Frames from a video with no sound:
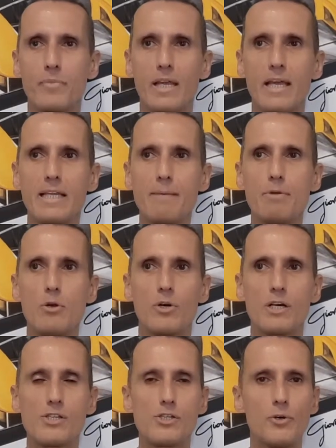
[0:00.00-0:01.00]
ed ebbi
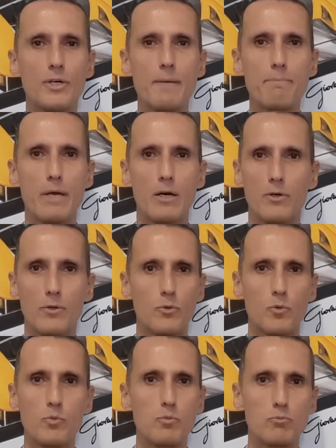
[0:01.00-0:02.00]
l'occasione per
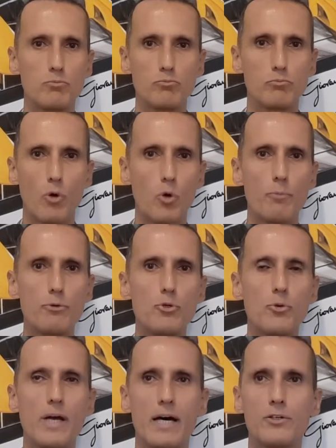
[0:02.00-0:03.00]
un poco più di
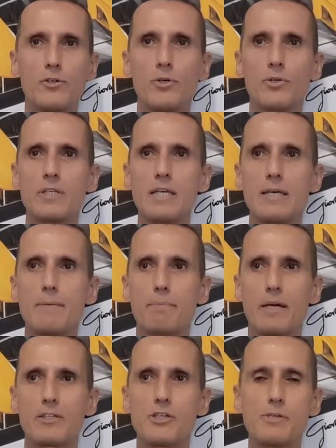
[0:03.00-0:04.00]
un anno di
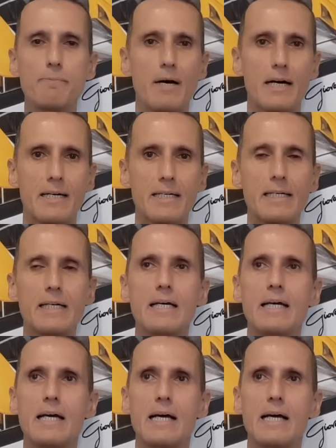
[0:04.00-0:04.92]
partecipare,